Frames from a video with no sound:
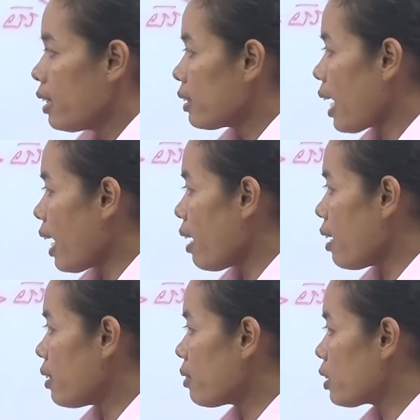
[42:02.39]

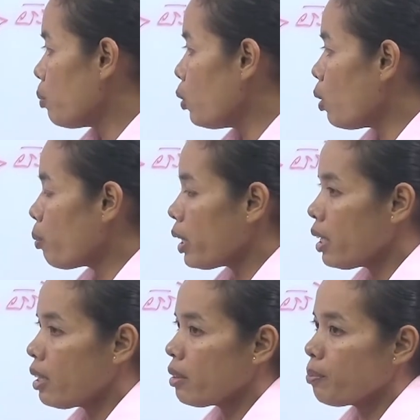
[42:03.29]
ta mua
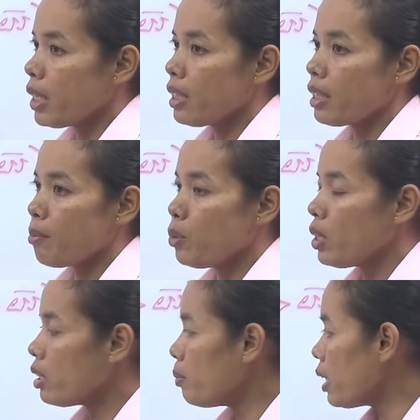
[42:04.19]
bia miên tại
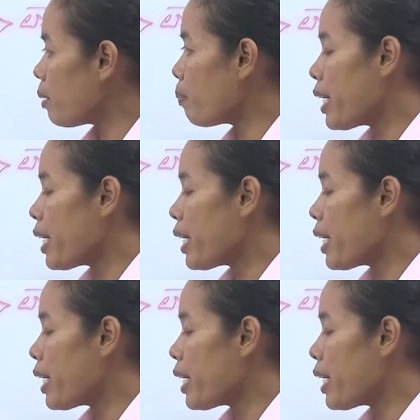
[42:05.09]
mui đường miên